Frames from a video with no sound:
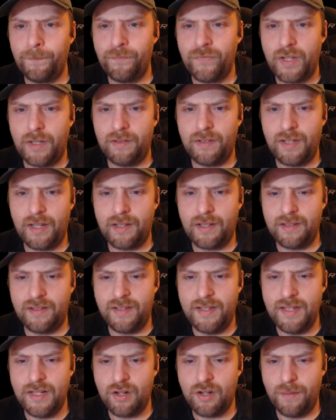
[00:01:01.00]
Eine also Sache ist,
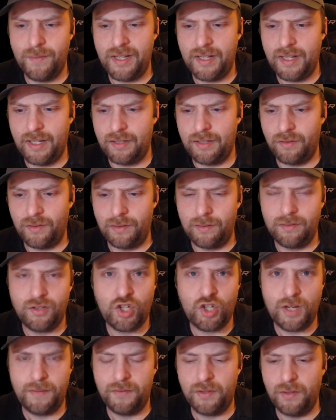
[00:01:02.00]
hier kommen ja dann
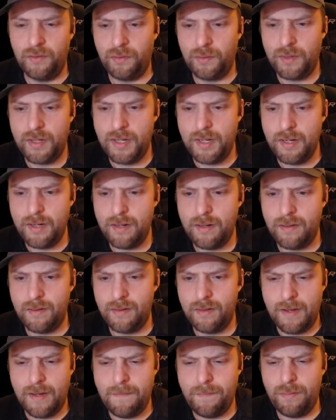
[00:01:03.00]
Geschäfte und so hin.
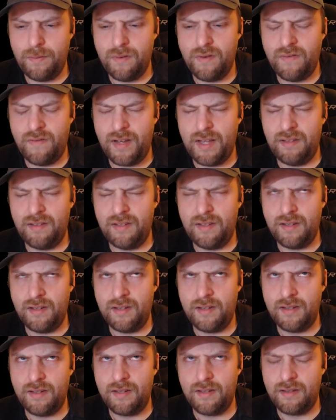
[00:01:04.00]
Hippo weiß
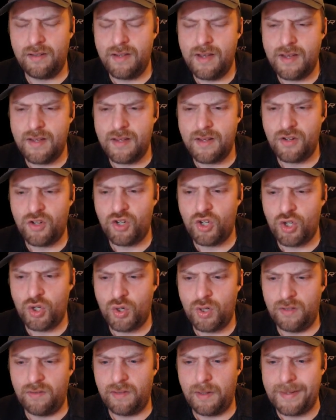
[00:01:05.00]
ich, äh, das
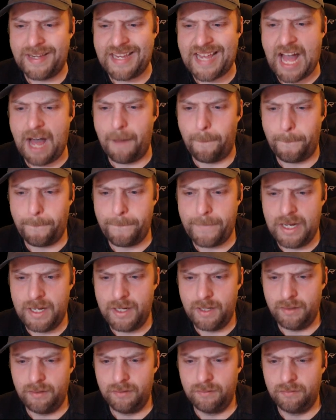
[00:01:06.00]
stürzt, glaube ich, ab.
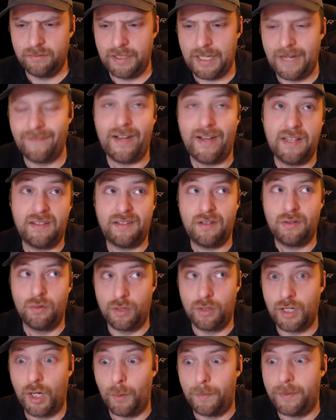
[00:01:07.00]
Ja, weiß ich
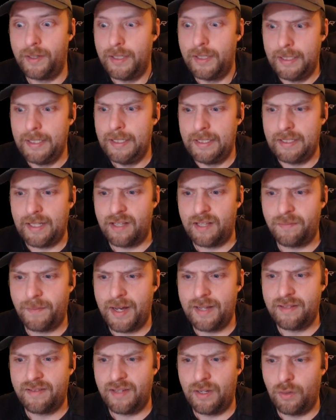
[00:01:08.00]
und glaub. Das
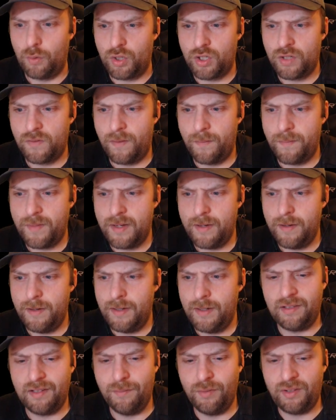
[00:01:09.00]
war jetzt sehr logisch von mir.
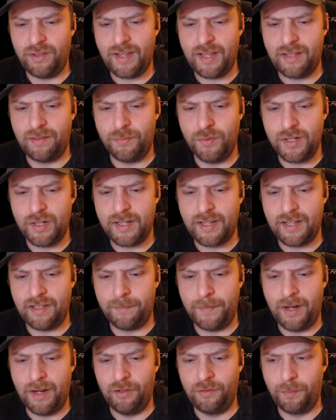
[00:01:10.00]
Ich muss erst wirklich
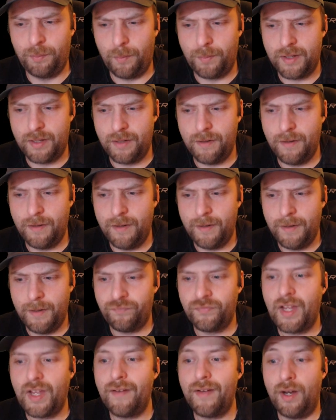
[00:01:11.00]
erstmal ausprobieren.
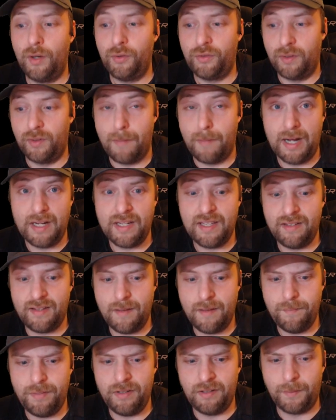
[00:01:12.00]
Da wäre auch so ein Monkey
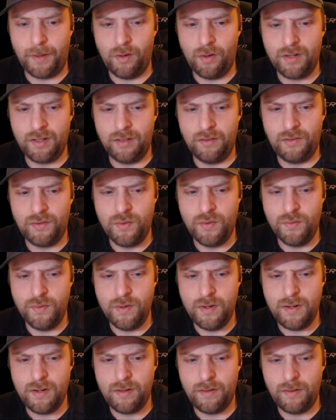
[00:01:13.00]
Temple, das war auch ganz
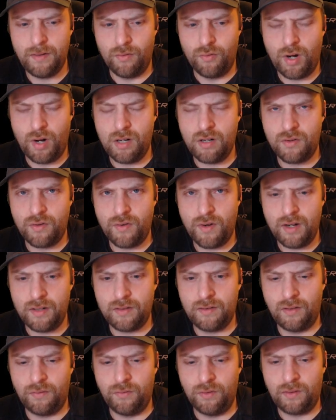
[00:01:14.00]
cool. Rock
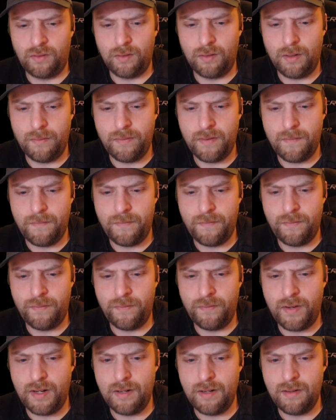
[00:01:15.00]
Croc, das funktioniert auf jeden
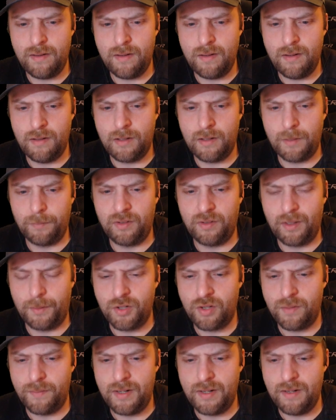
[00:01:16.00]
Fall. Ich glaube, das habe
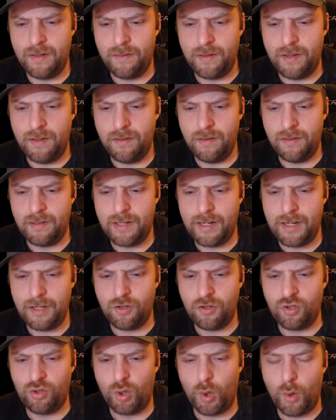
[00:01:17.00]
ich schon mal
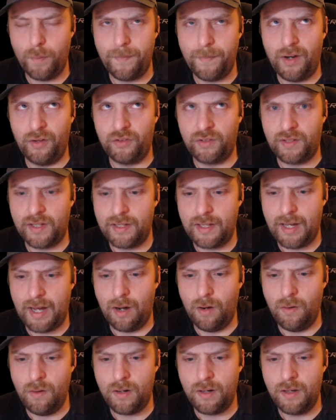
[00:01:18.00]
hinklatscht. Tropenhaus geht
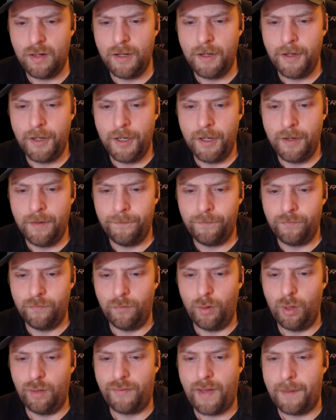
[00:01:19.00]
auch.
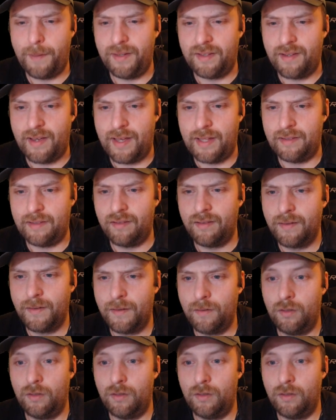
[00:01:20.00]
Wolf Habitat.